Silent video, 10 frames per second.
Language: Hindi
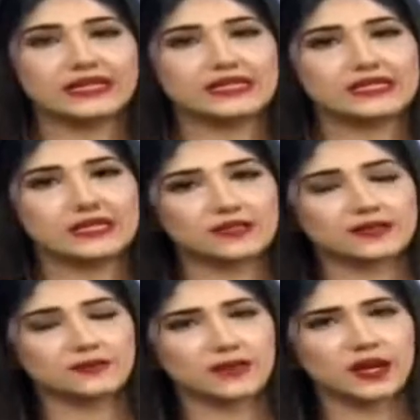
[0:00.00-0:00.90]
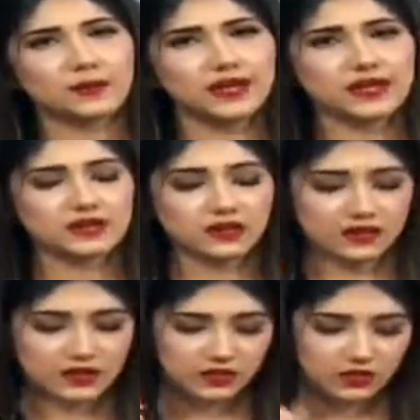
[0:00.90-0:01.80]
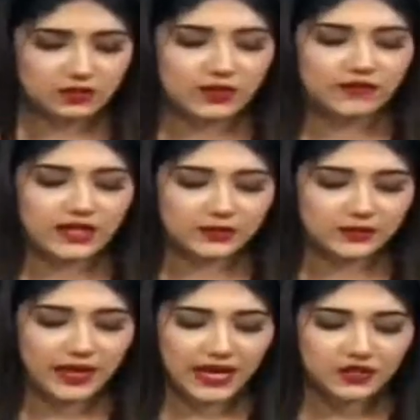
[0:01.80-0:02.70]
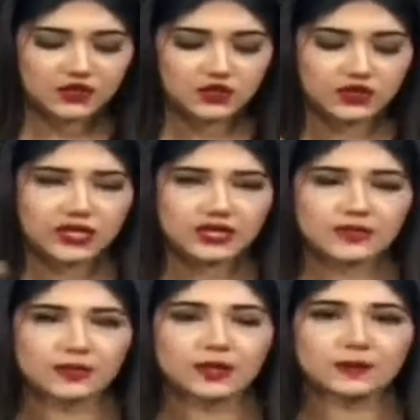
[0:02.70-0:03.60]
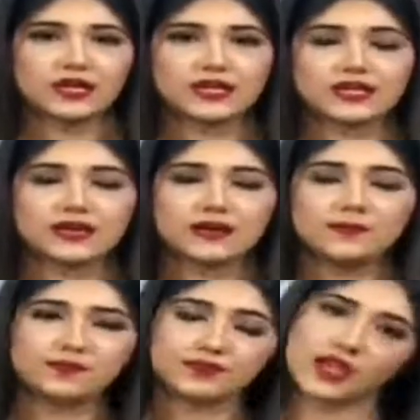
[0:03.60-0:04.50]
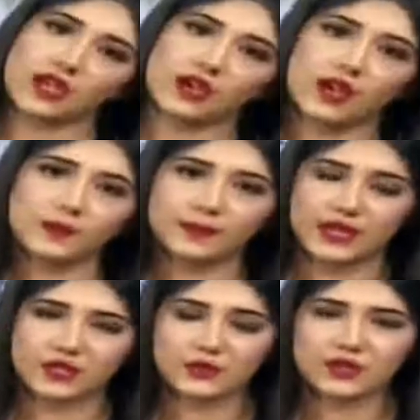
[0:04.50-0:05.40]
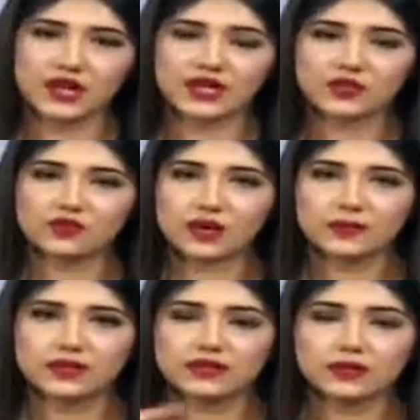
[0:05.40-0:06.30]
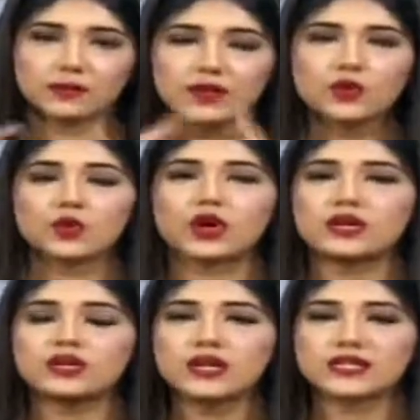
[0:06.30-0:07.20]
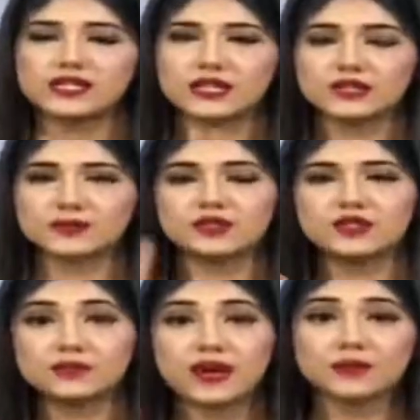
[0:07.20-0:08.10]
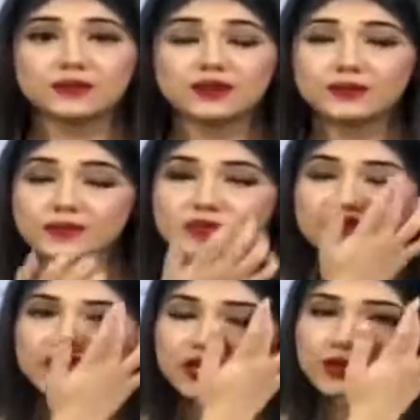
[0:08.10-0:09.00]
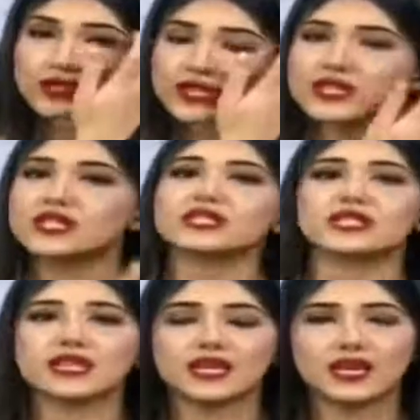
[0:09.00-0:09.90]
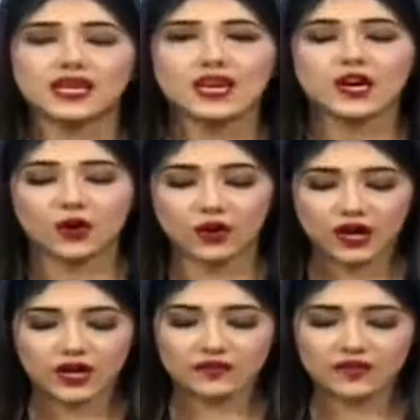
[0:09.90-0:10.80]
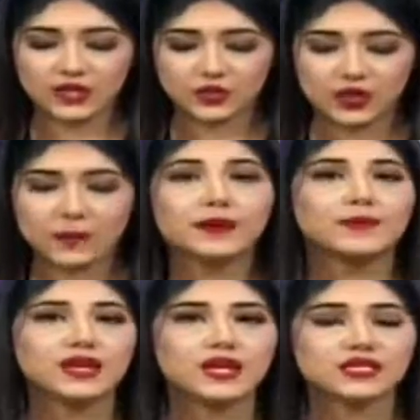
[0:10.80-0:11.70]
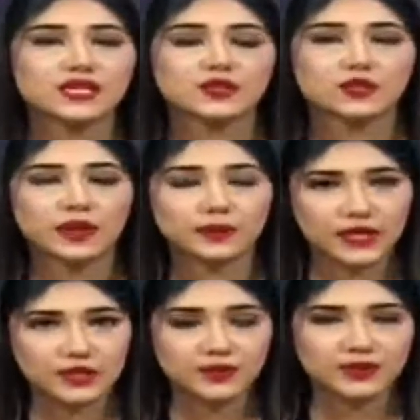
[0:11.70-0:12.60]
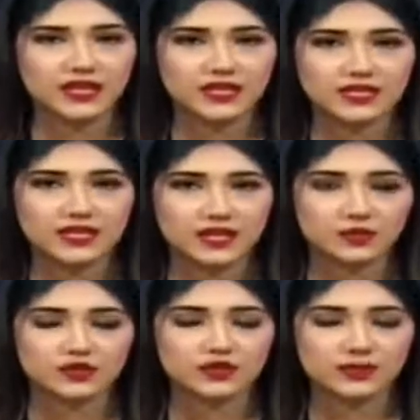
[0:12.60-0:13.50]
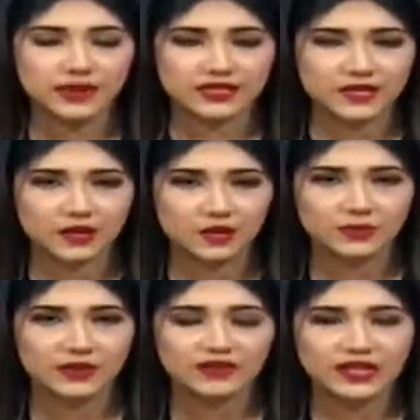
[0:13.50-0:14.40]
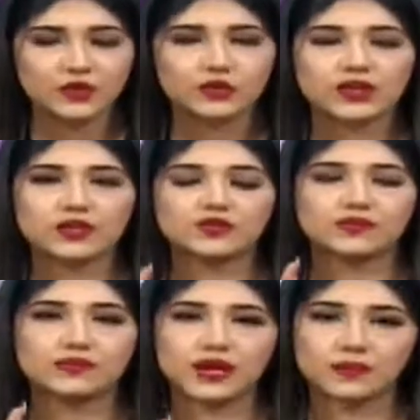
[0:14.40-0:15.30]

मैंने स्टेटस पे अपडेट इट्स ऑन माई फेसबुक है जो स्टेटस मैंने अपडेट किया है अगर आप पेज पे जाएंगे तो वहाँ पे नंबर होगा स्टेटस पे जिस पे आप नंबर पे अपनी वीडियो सेंड कर सकते हैं और अगर वीडियो नंबर पे नहीं कर सकते तो मेरे पेज पे भी सेंड कर सकते हैं विच इज़ पैक्स खान और अपनी वीडियो के जो